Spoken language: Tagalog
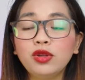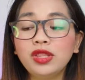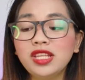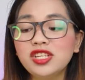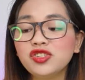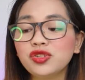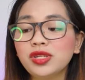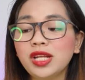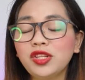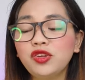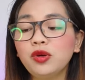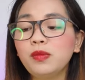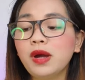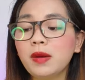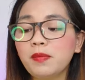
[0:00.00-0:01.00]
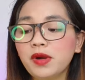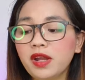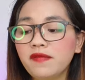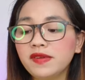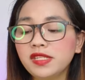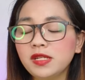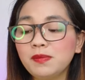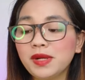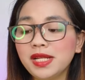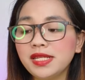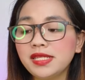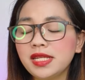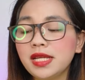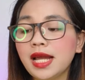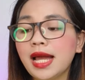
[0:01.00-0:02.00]
condition at yung mga privacy
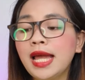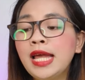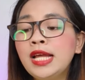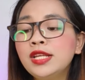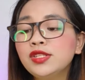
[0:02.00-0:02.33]
policy nga.